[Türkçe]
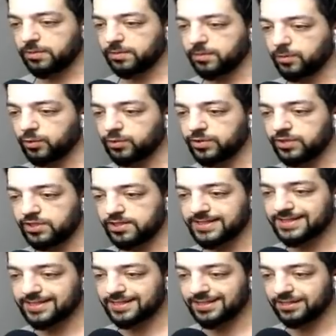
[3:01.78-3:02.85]
Hipim olduğu için
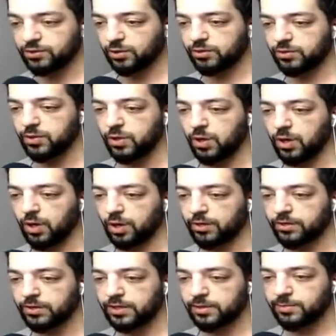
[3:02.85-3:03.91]
sıkıntı yok.
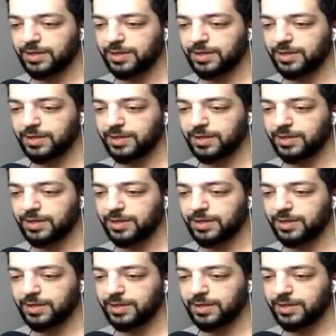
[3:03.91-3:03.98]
